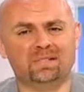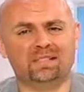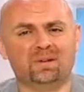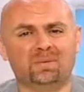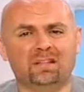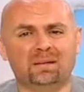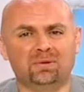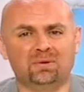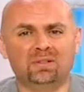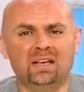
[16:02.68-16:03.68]
بسيطه وبعدها
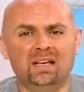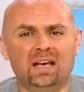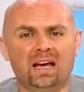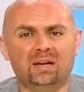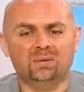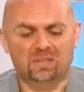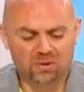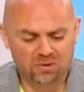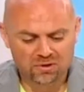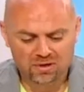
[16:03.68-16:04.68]
بنعود انا
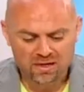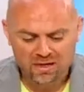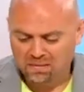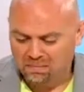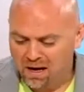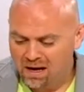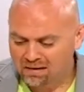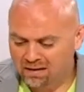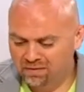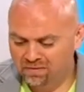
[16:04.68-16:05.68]
وياكم مع
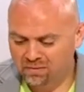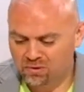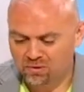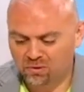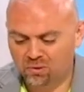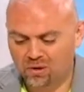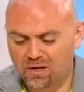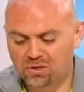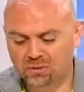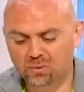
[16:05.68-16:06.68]
ضيفي باستوديو
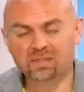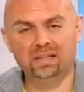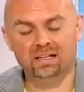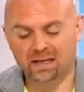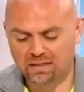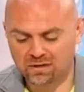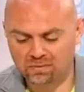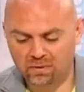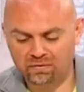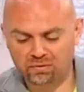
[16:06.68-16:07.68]
راشد بوحصلي رئيس
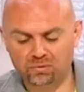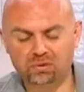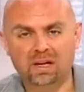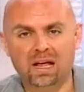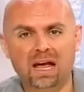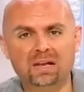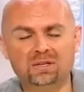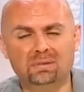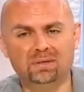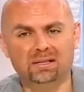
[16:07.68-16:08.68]
قسم الفنون
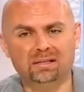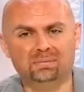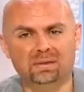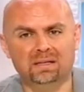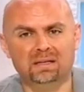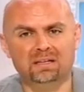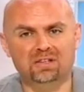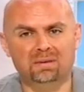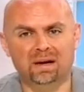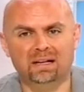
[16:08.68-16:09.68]
الجميله
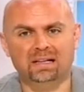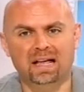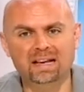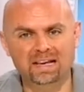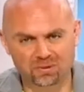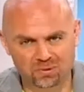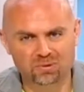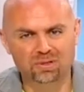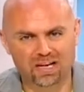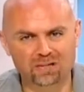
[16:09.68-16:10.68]
بجامعه الال
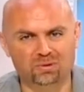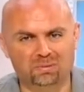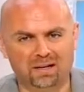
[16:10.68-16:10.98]
خليكم